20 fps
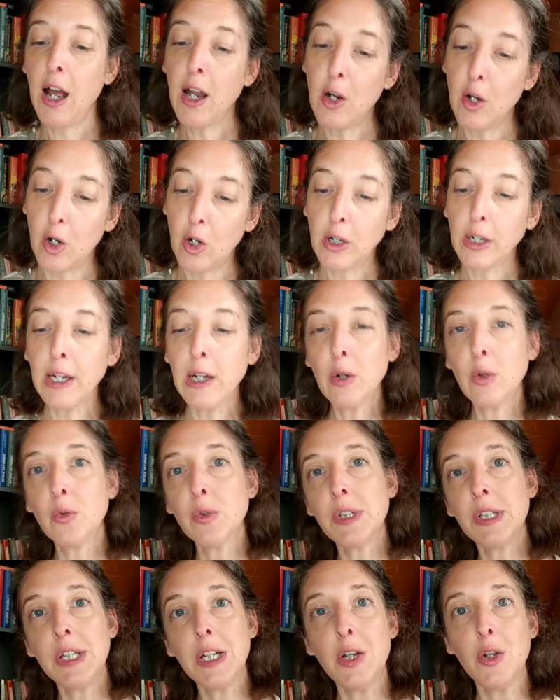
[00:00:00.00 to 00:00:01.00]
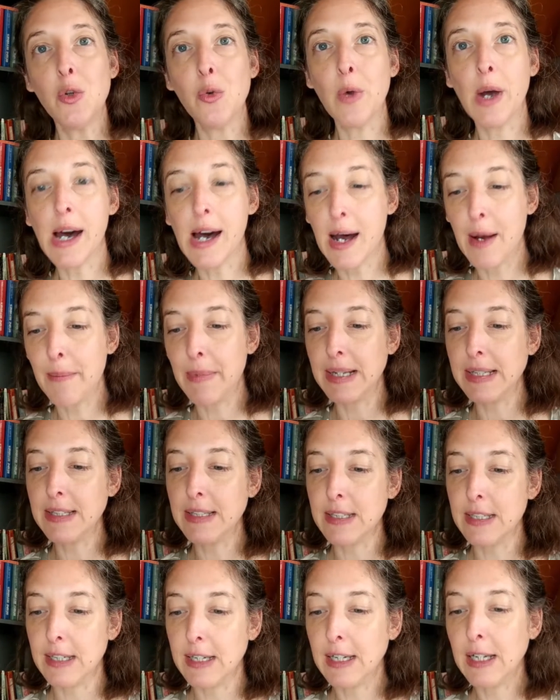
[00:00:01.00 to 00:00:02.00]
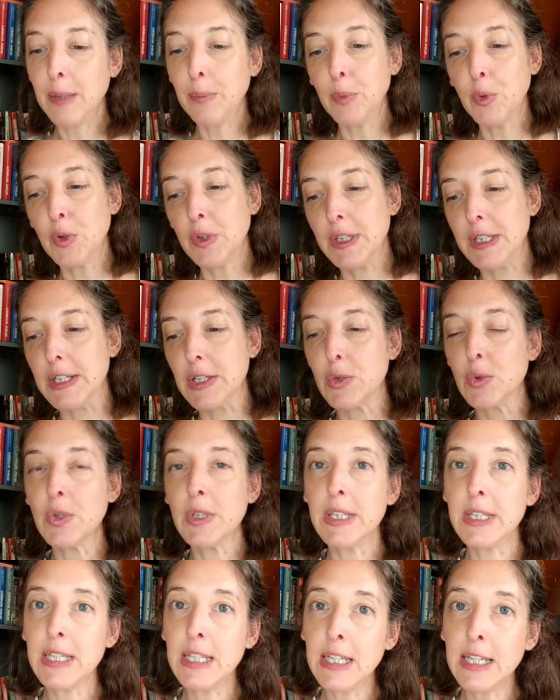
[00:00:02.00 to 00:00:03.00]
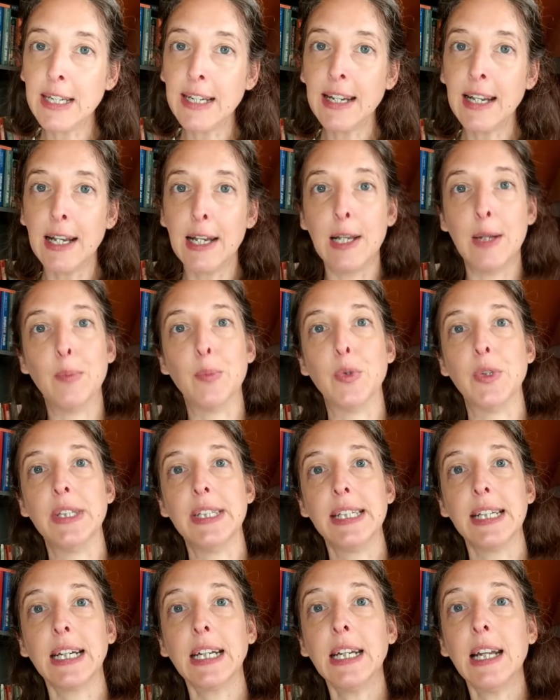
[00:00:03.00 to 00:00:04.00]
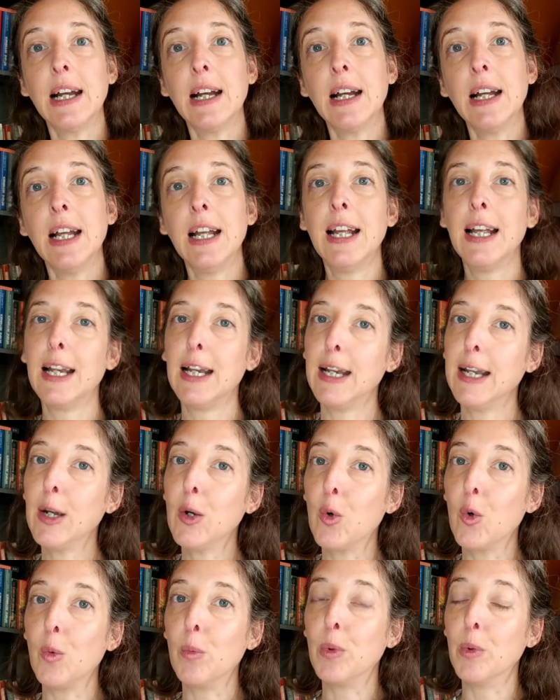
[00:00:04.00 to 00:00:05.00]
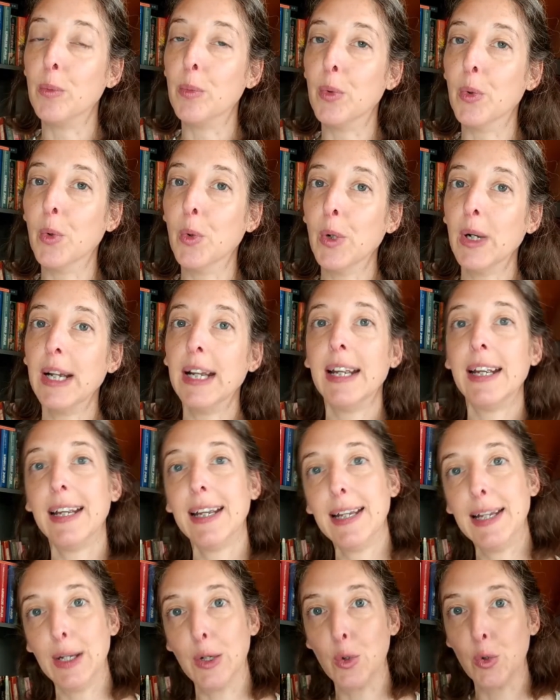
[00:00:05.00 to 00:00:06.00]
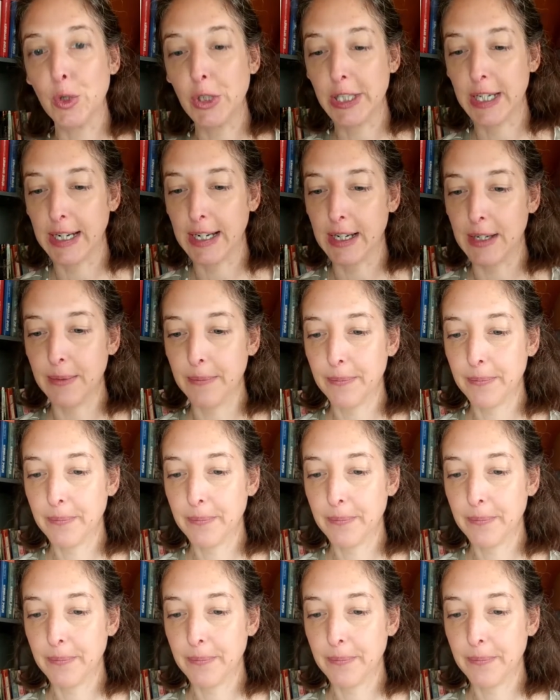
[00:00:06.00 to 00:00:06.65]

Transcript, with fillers: Alors il continue à ramasser les petits soucis, les petits riens, les gros bobos et les gros chagrins.